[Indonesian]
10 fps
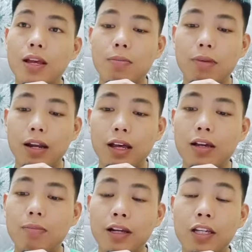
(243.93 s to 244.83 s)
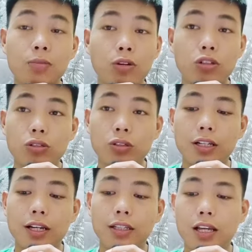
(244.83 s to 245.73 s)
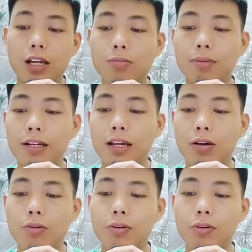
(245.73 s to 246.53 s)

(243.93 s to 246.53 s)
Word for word: Malah makin merosot, kata beliau